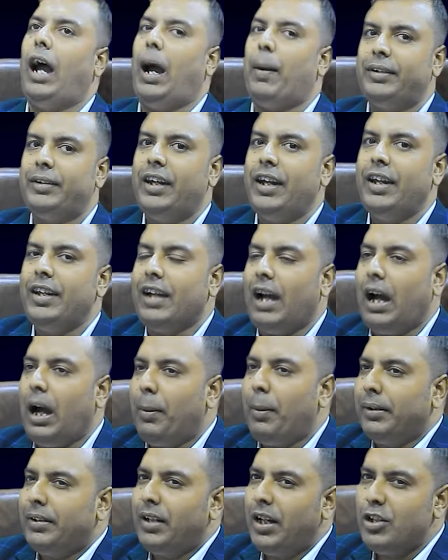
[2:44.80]
আমাদের
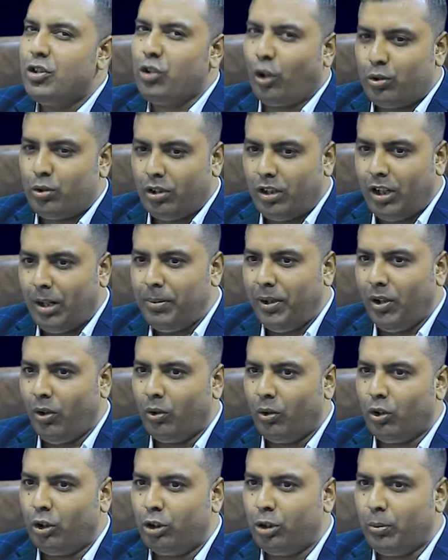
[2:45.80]
আমাদের এই চট্টগ্রামে
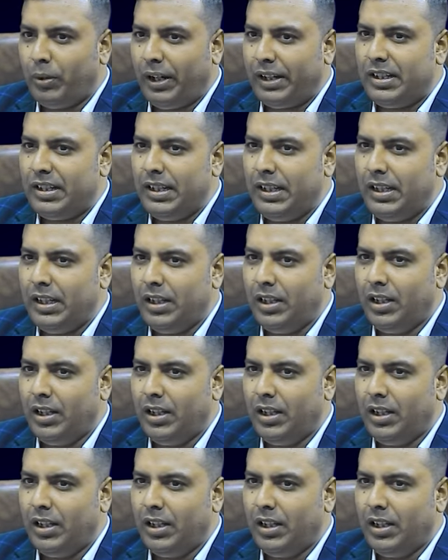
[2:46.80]
অন্যতম একটি